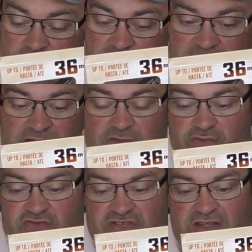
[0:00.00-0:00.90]
une
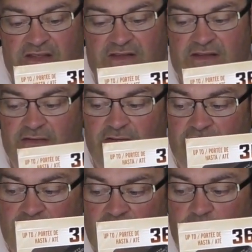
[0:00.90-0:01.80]
technologie qui tire euh,
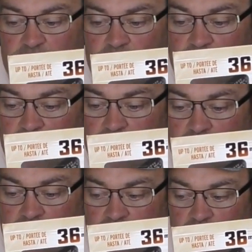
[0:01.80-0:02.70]
quand même mm,
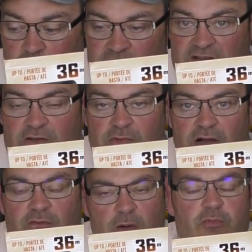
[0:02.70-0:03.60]
aussi
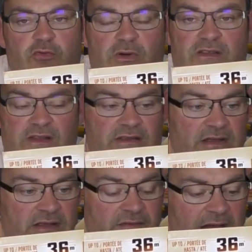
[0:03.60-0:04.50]
loin, voire plus loin que
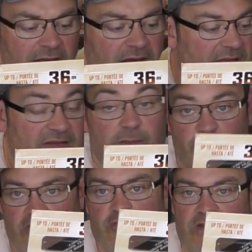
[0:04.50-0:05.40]
certains rivales, là c'est
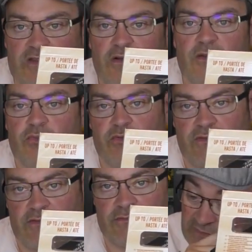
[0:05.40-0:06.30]
pour les 8 ans et
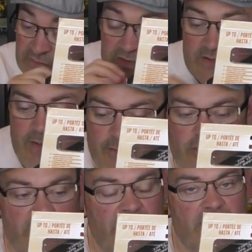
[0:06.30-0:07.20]
plus. Ce n'est pas
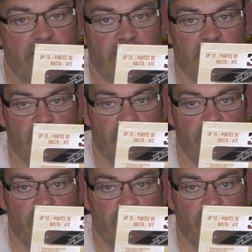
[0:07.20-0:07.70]
pour les 14 ans et